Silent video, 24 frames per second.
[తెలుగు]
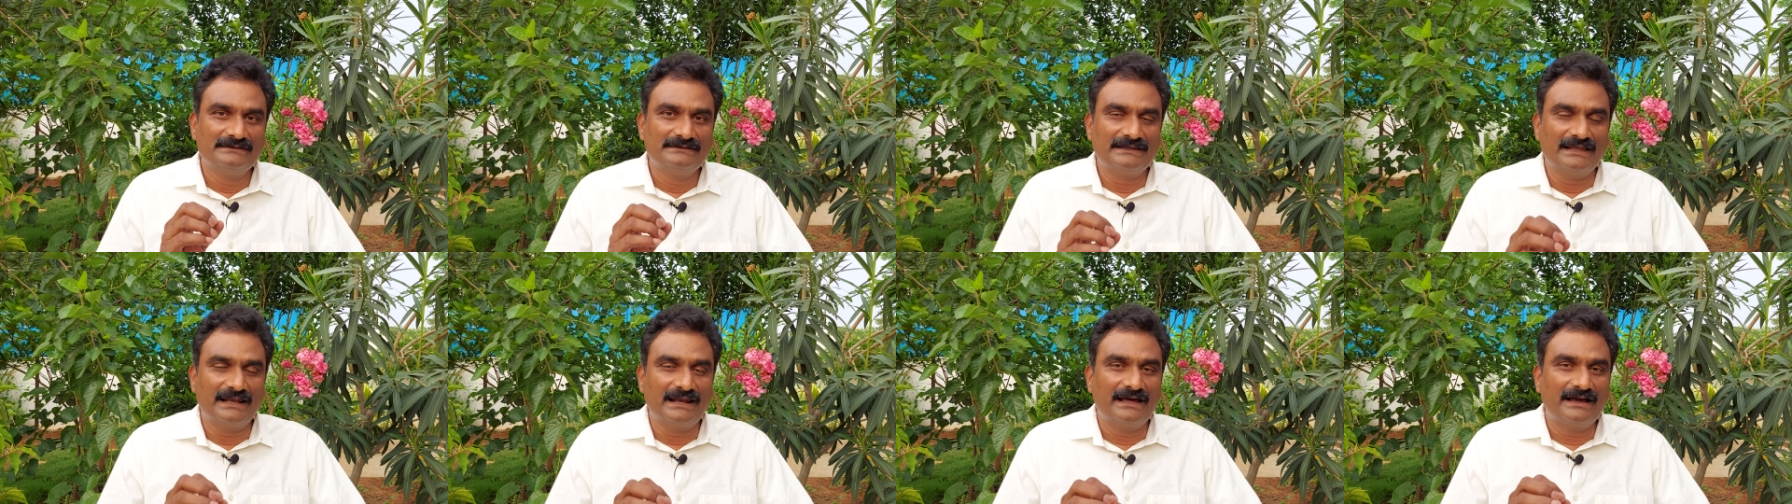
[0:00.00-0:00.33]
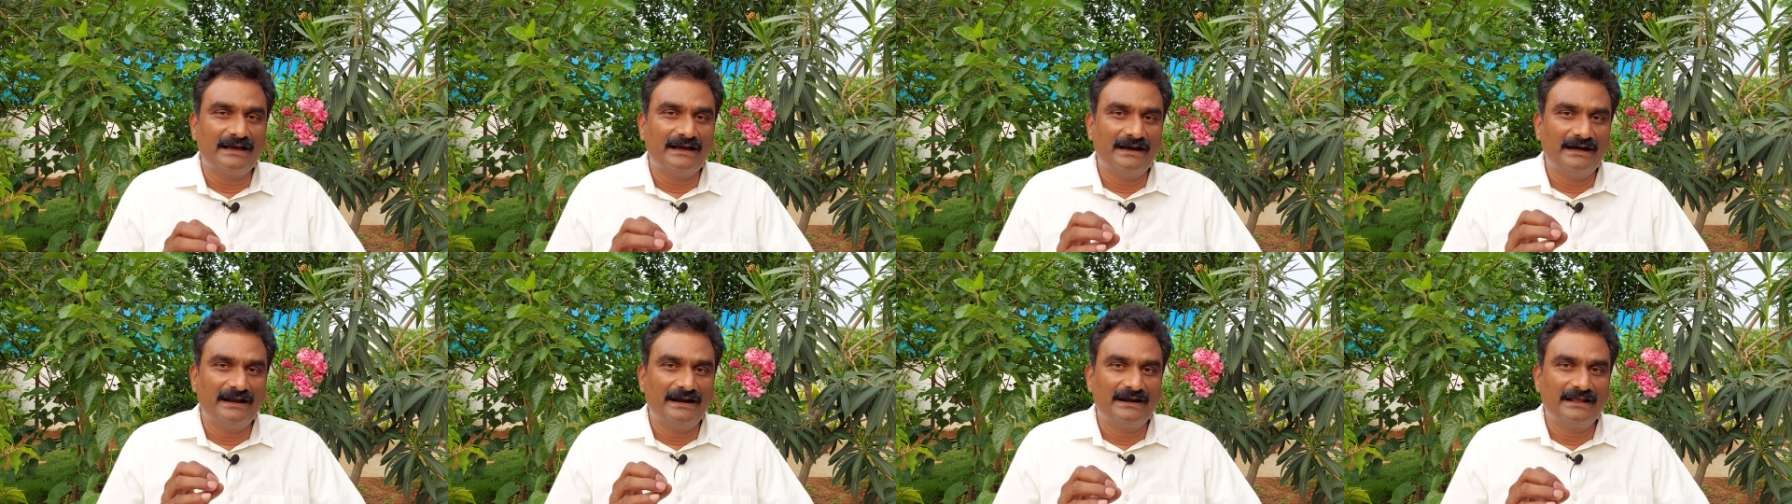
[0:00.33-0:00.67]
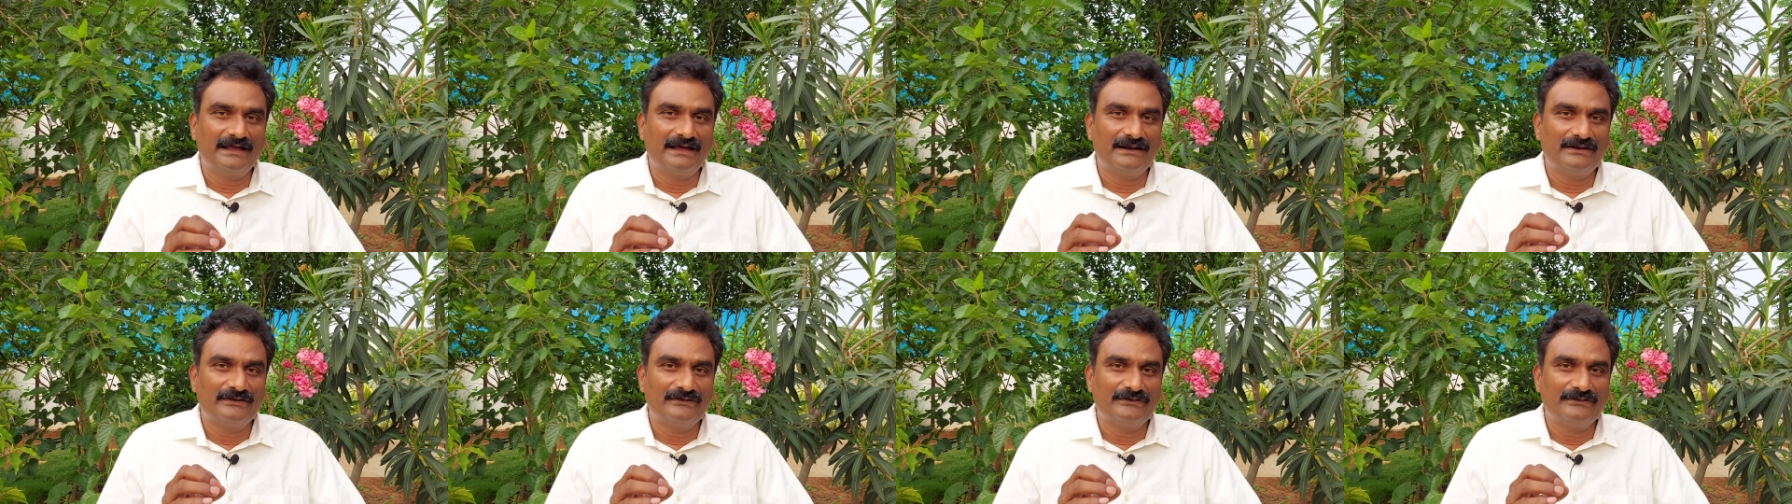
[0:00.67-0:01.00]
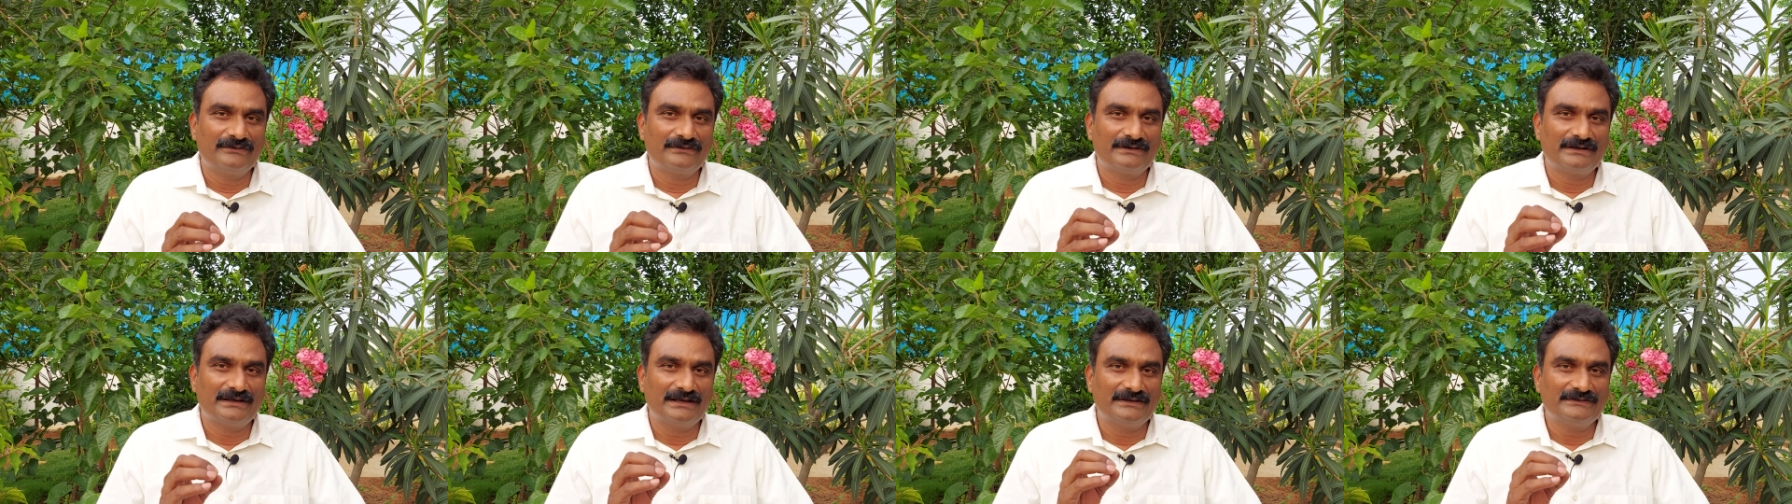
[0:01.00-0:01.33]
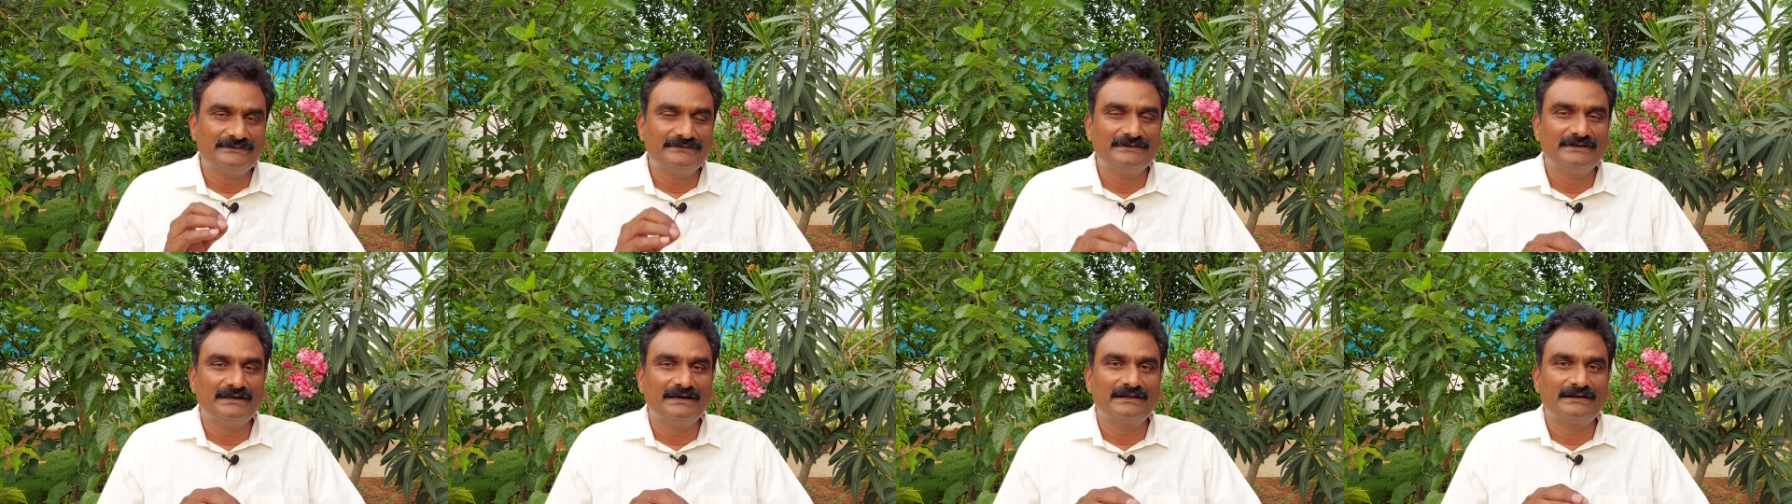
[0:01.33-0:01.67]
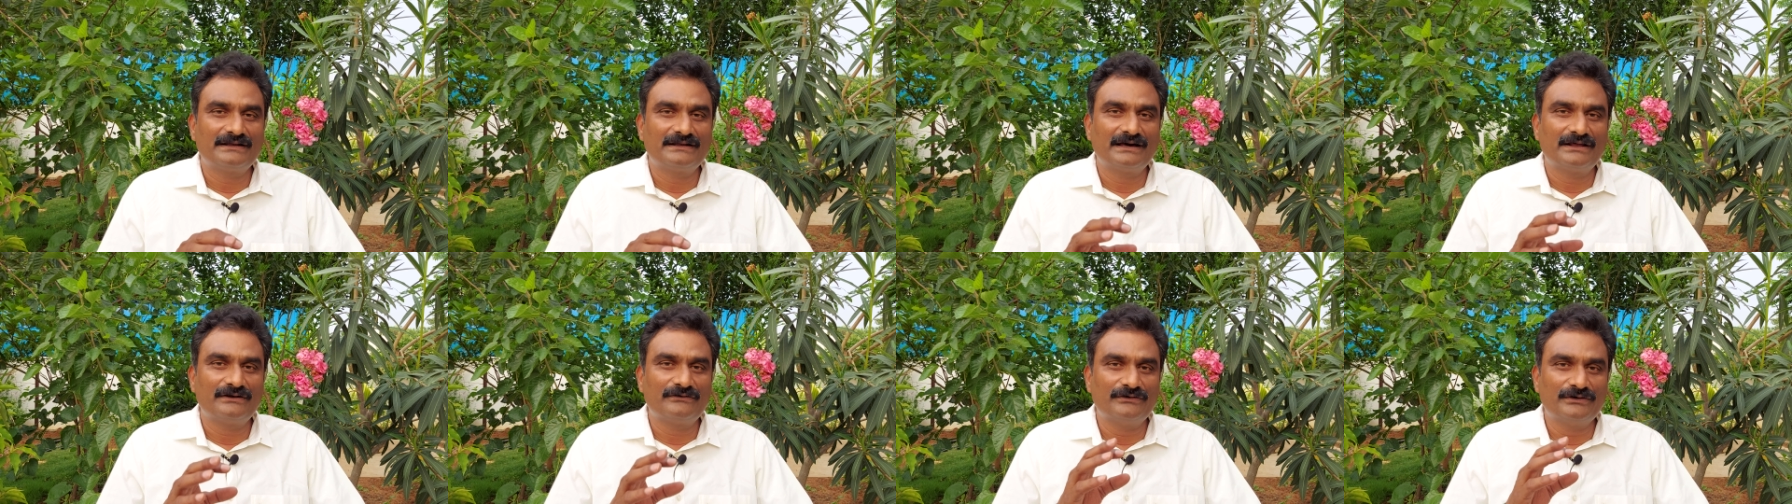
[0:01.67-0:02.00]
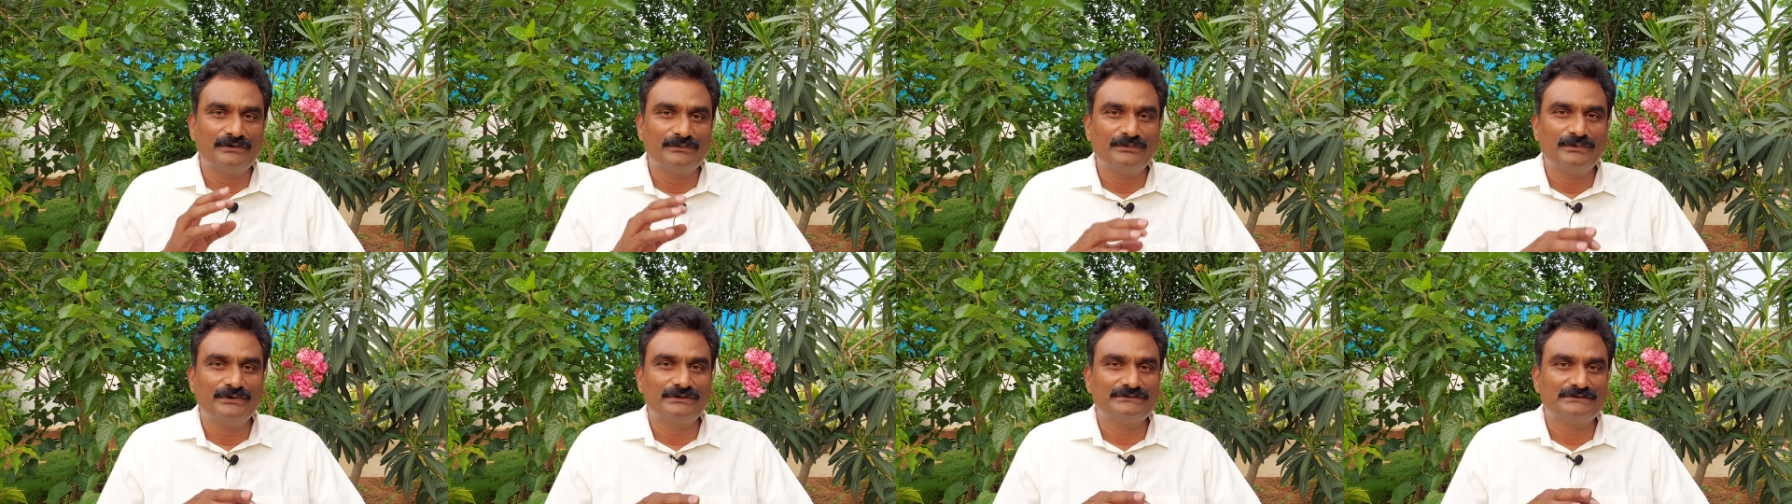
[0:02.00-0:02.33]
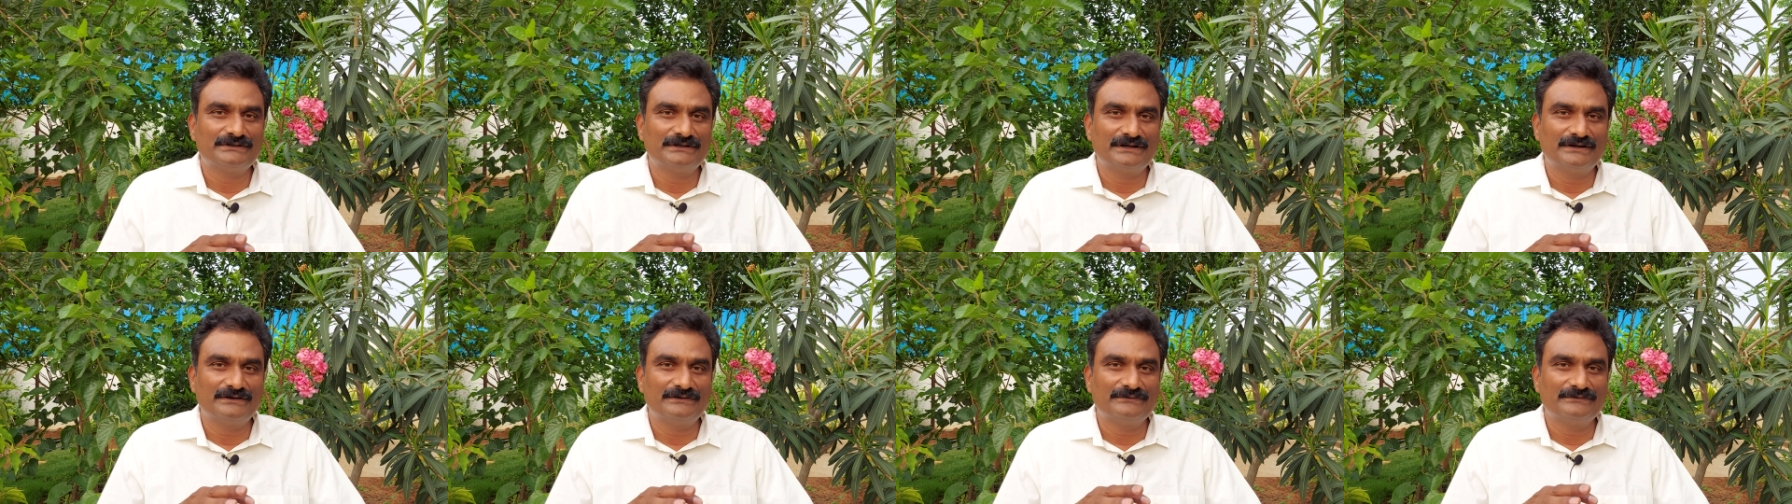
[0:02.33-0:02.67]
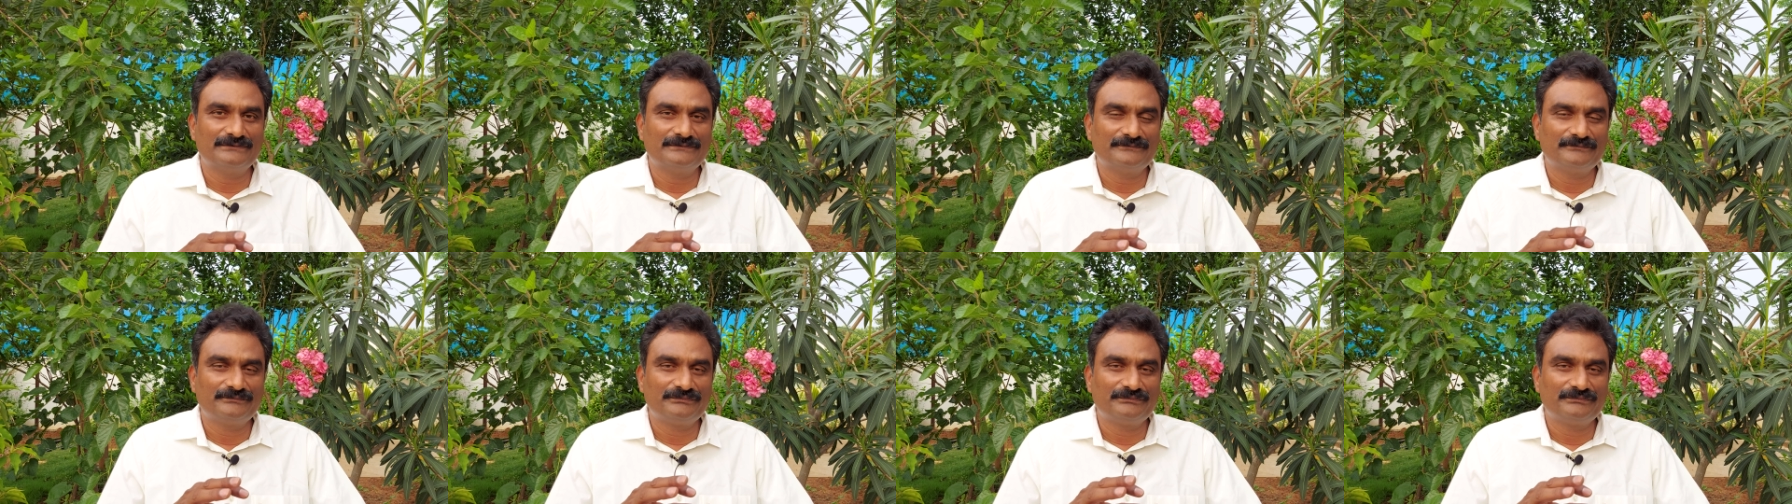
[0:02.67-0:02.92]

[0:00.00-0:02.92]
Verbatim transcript: తెలంగాణలో కేసీఆర్ గారు ఓడిపోతున్నాడు